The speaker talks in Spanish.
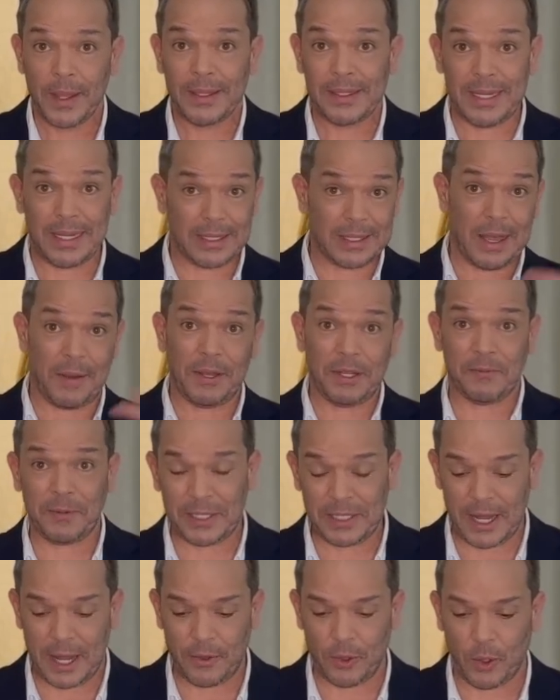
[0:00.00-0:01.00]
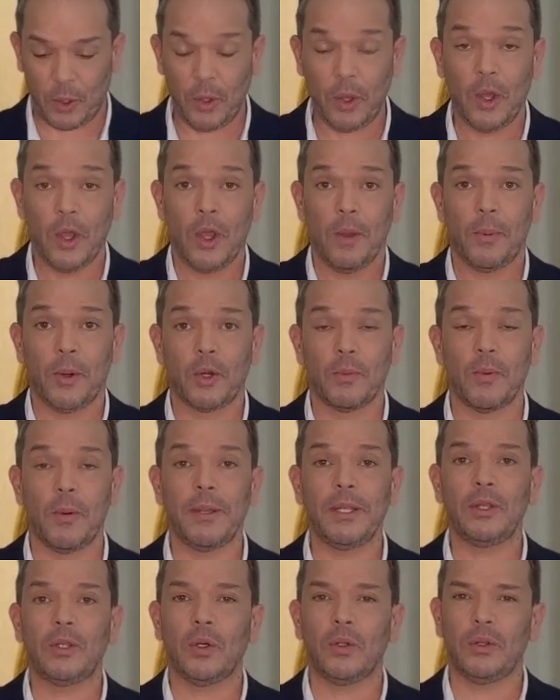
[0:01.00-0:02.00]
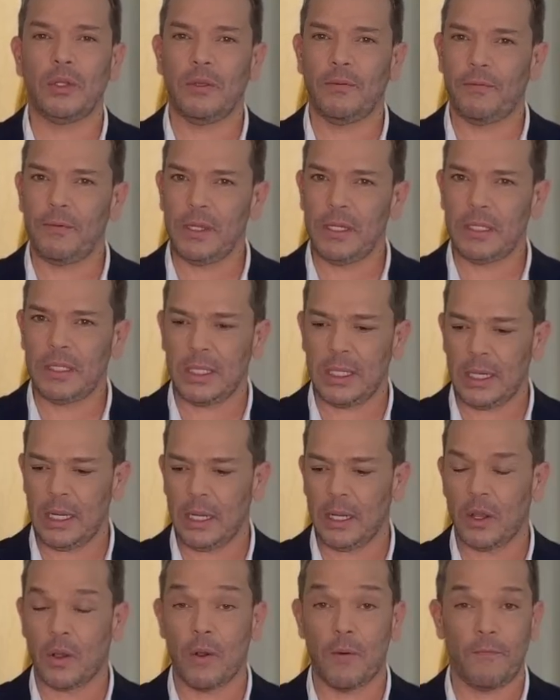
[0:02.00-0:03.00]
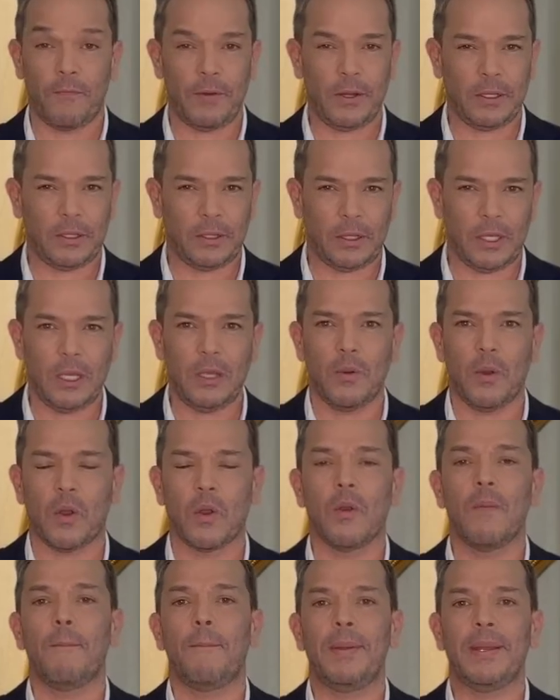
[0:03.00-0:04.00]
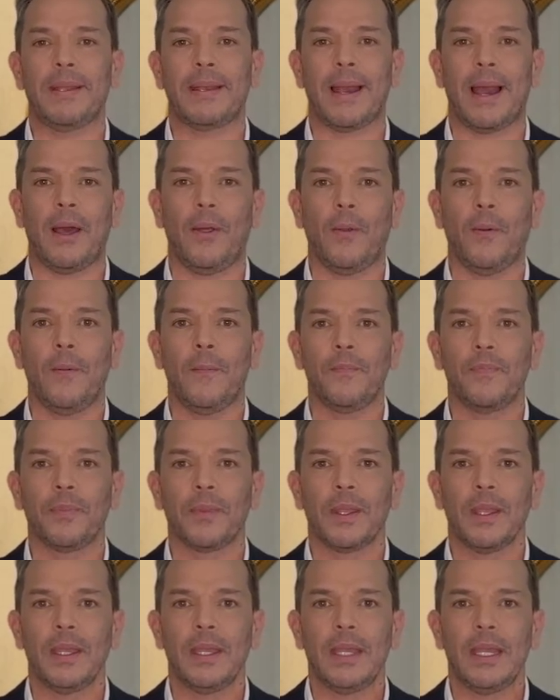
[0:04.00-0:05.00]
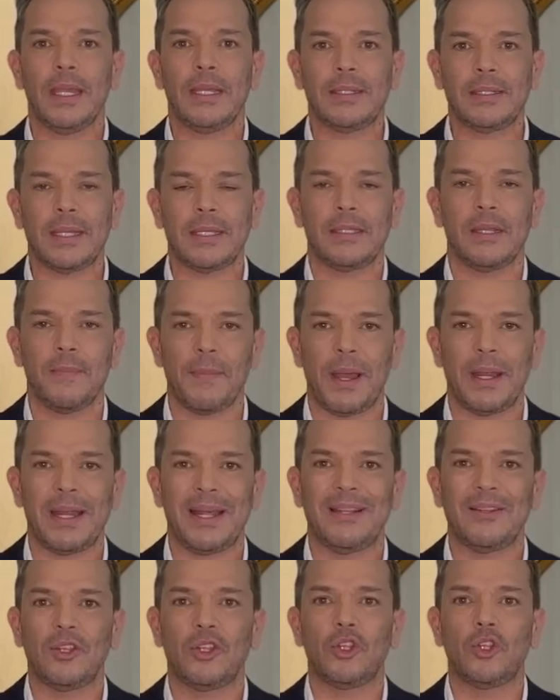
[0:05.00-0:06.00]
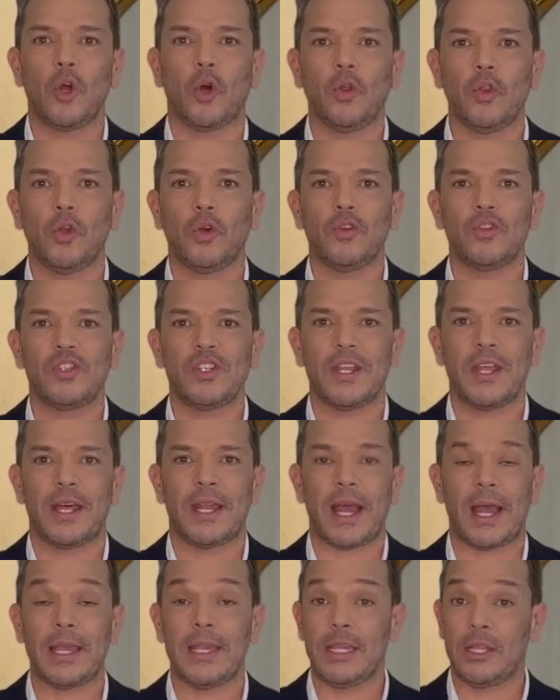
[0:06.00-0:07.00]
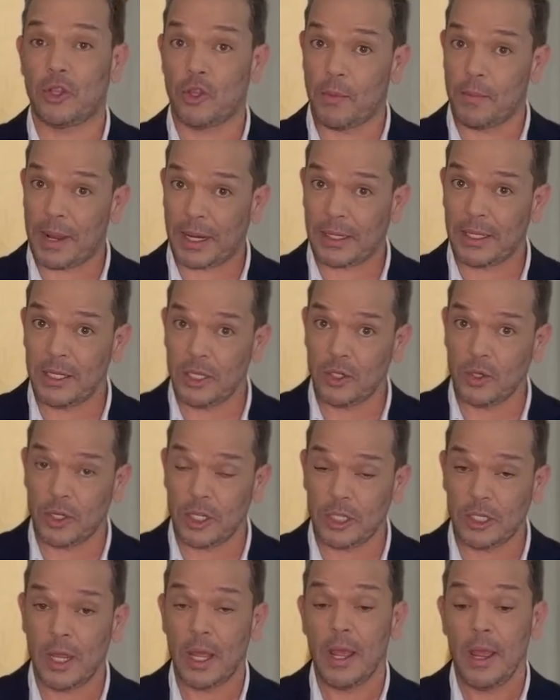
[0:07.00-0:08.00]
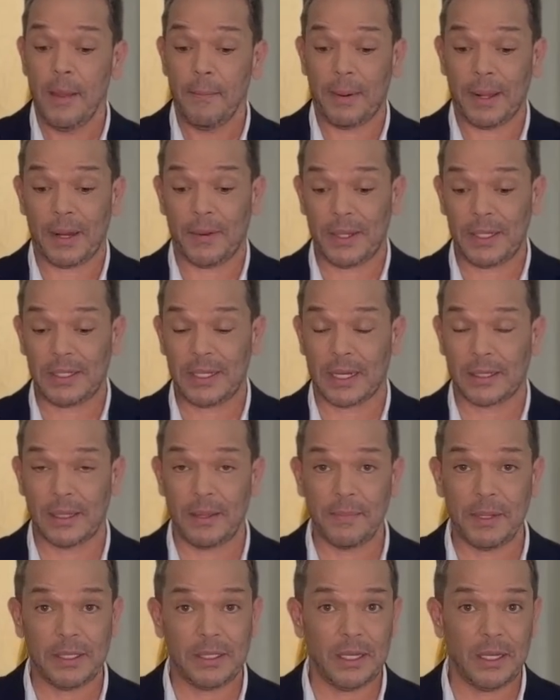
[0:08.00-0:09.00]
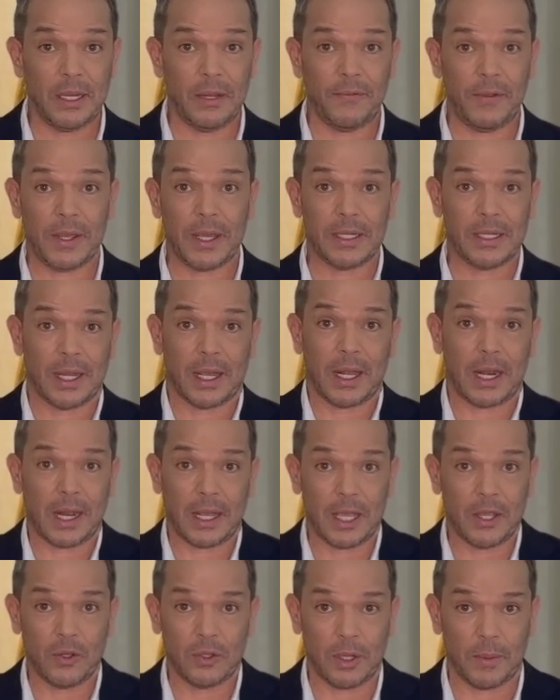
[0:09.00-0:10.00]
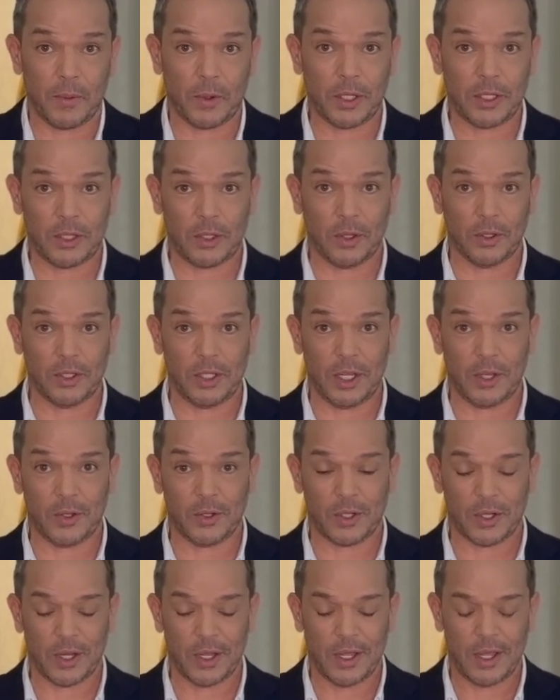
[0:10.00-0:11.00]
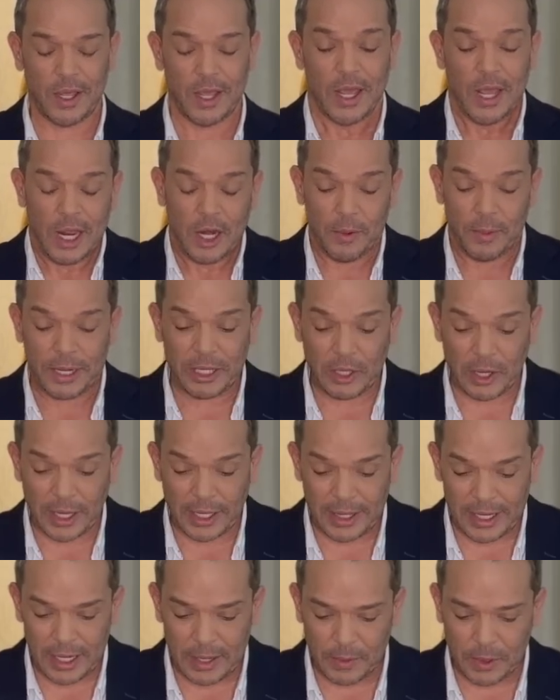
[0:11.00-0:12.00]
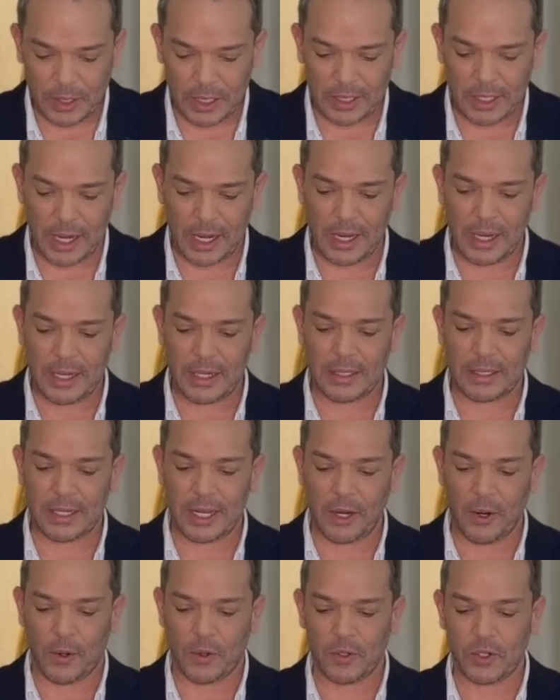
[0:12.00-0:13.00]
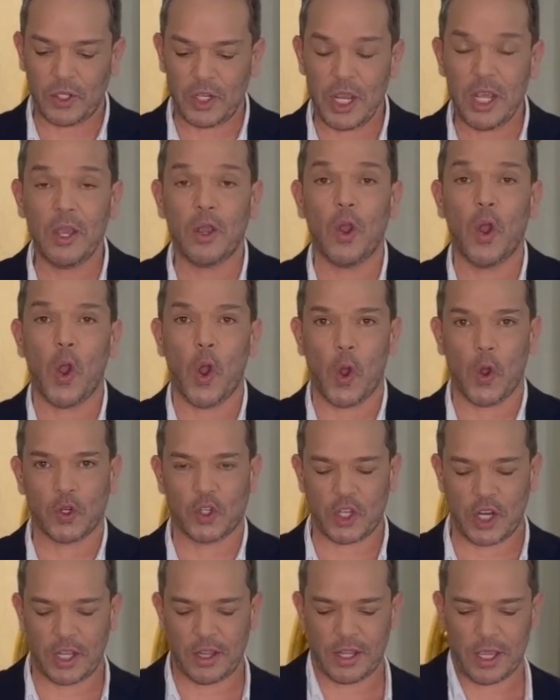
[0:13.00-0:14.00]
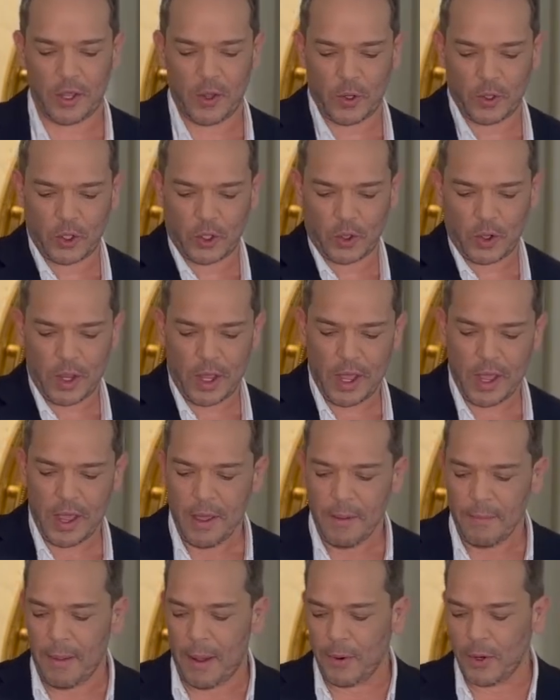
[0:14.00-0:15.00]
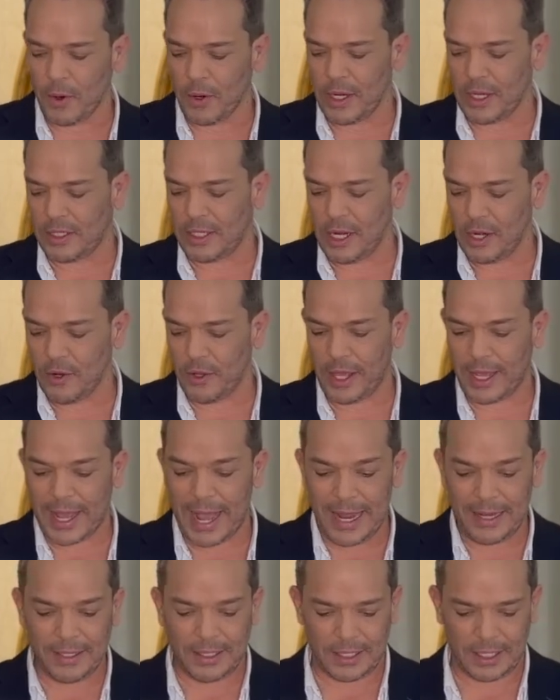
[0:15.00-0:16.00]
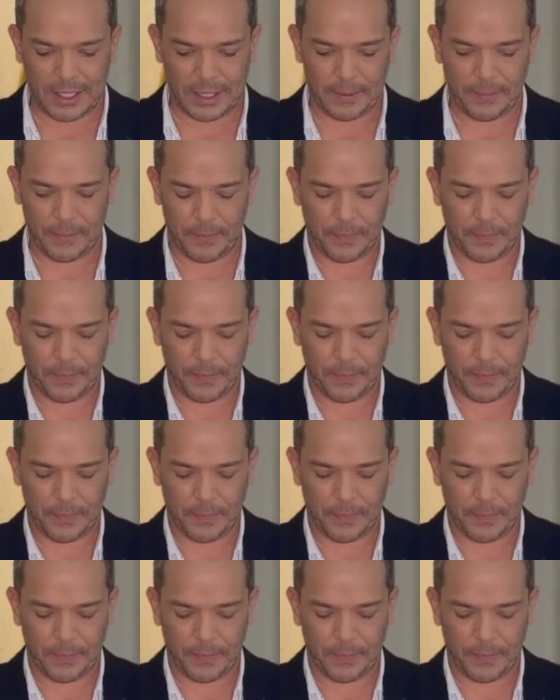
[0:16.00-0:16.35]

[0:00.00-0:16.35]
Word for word: Si estabas pasando por un momento difícil, conflictivo, complicado, esta semana todo se dará. Y tomar decisiones para avanzar también significa sacar aquellos amores tóxicos. El numerito que tenemos es el 0588. Vámonos con el signo de cáncer.